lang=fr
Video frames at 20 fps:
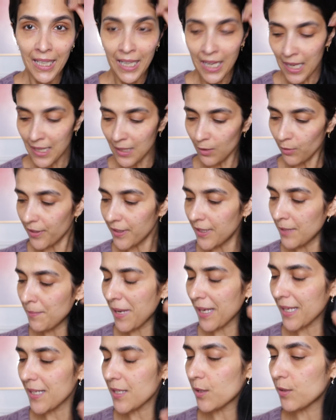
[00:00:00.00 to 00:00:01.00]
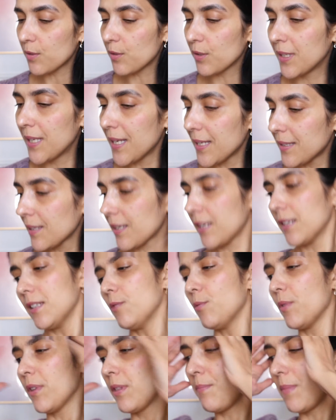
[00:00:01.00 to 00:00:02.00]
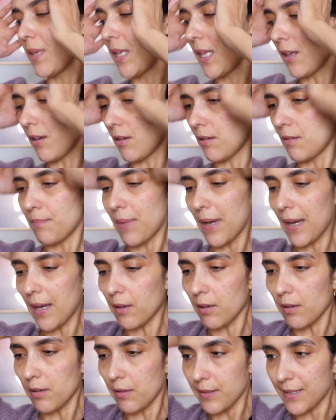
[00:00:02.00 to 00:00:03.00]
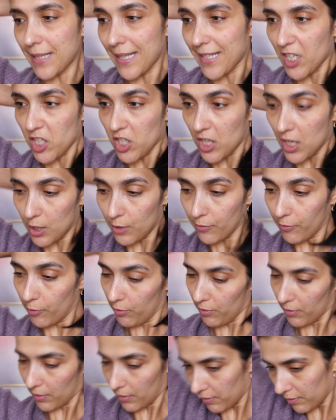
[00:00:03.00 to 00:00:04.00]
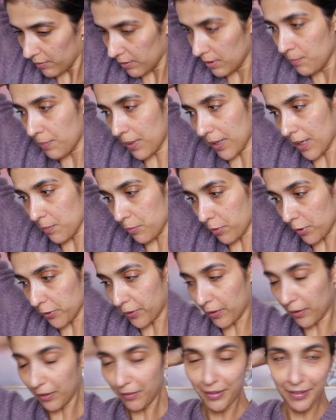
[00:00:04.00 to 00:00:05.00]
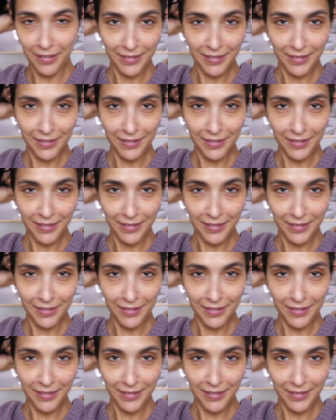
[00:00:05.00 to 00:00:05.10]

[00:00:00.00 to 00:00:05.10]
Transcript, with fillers: Allez, on va démarrer ce Get Ready With Me euh, par s'attacher les cheveux, hein, hyper important.